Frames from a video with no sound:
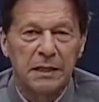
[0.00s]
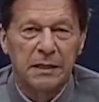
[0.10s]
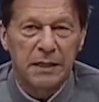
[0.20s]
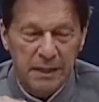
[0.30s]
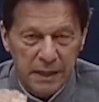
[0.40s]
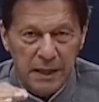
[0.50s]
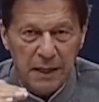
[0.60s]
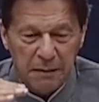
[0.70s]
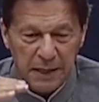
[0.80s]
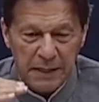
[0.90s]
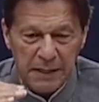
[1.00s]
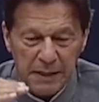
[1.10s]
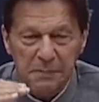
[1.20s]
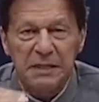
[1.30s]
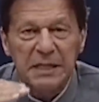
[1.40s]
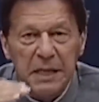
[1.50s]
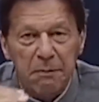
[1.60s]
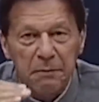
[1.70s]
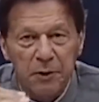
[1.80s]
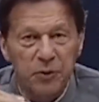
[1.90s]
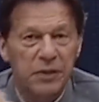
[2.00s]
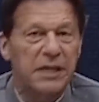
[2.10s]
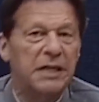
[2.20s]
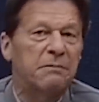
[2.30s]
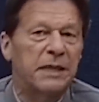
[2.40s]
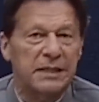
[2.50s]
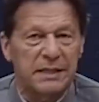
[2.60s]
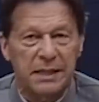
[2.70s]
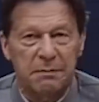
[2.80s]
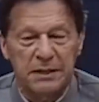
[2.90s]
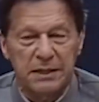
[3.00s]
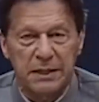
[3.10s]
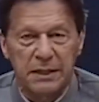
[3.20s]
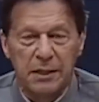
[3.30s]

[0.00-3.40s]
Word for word: यानी हमारी सबसे कम बेरोज़गारी पाकिस्तान में थी